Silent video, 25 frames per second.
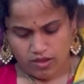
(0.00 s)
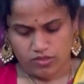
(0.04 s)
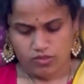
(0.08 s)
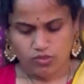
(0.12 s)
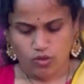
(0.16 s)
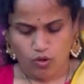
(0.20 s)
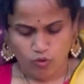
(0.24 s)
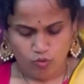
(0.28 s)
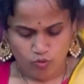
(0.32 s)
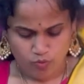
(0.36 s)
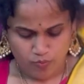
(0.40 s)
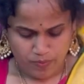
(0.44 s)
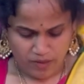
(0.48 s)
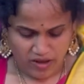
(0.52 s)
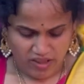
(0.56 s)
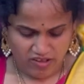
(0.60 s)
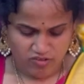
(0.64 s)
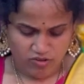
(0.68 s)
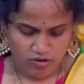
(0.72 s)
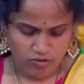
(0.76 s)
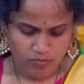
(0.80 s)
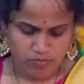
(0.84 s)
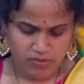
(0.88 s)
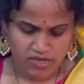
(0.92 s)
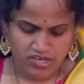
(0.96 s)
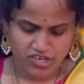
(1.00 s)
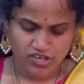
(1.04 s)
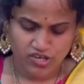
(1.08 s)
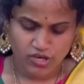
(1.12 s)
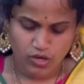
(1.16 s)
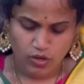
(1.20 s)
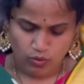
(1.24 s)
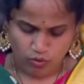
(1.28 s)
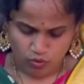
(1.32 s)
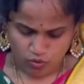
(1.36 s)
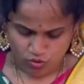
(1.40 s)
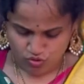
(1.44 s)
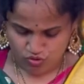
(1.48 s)
తక్కువ ప్రైస్లో మంచి
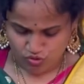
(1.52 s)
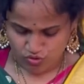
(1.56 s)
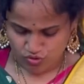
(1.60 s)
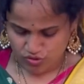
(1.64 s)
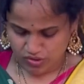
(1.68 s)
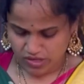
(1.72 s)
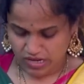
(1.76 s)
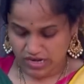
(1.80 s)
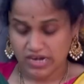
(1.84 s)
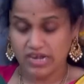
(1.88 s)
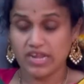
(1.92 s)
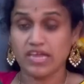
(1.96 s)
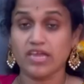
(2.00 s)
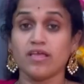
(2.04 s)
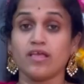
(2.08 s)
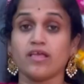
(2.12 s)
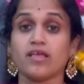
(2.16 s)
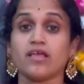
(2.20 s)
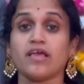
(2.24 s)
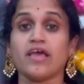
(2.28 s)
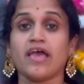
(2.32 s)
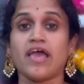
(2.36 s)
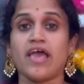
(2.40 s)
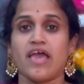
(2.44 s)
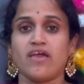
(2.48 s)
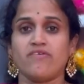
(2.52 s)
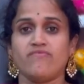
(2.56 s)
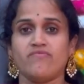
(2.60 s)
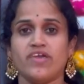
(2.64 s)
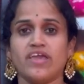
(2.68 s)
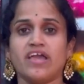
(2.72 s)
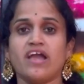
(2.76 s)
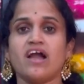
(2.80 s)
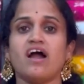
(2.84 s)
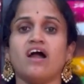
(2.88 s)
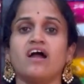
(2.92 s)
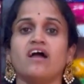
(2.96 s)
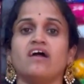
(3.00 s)
లుక్ వస్తుందండి
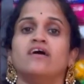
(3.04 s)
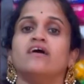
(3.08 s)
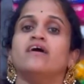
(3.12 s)
హెవీగా